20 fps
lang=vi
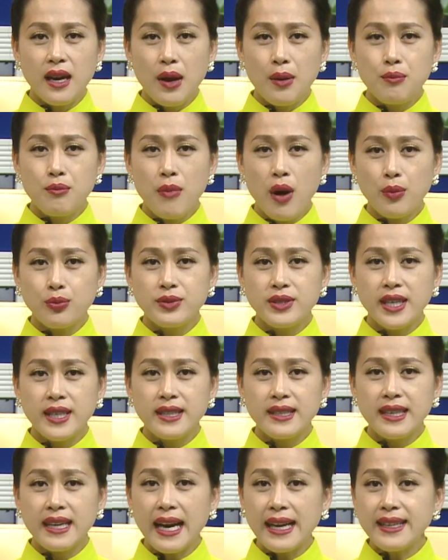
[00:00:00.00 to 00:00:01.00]
mọc
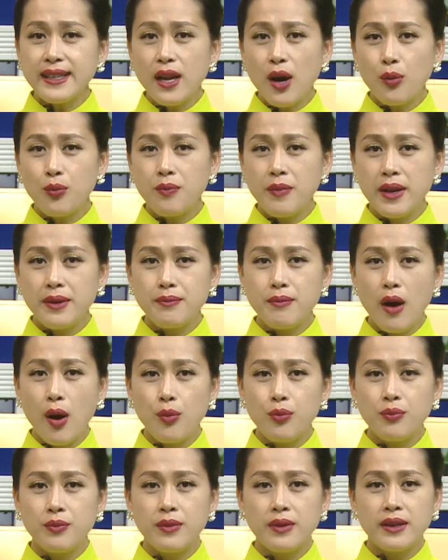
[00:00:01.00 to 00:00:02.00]
trên cánh đồng mênh
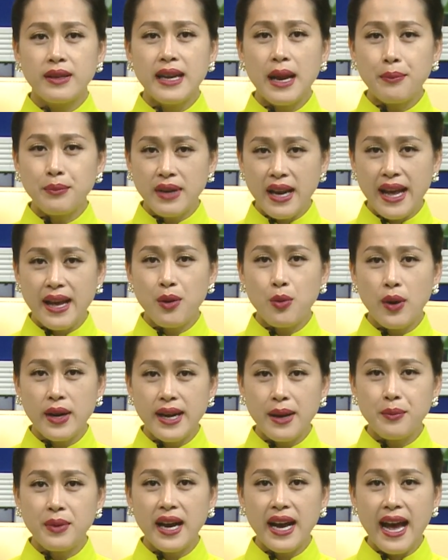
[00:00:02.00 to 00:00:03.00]
mông, năm này qua
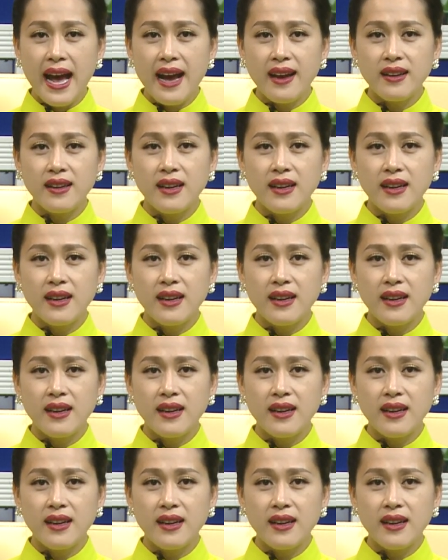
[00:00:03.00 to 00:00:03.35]
năm khác.